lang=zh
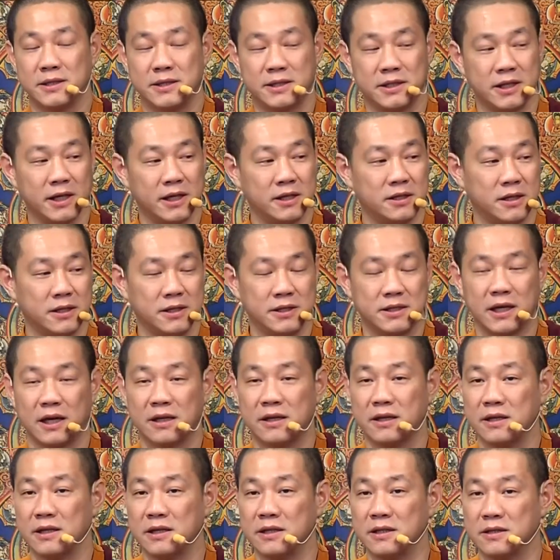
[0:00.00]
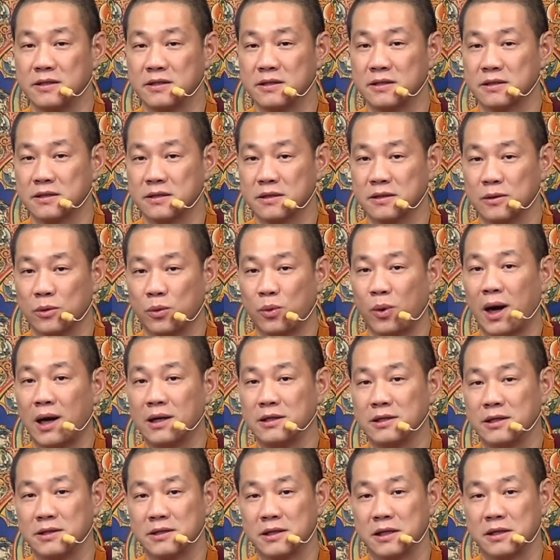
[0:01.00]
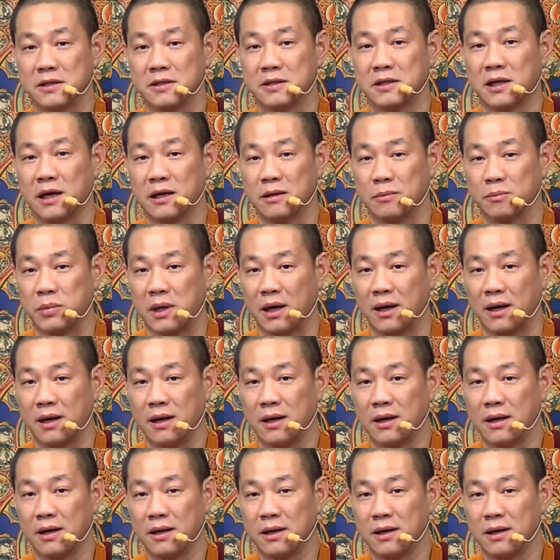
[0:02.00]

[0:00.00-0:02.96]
揭人家的隐私，挖人家的疮疤。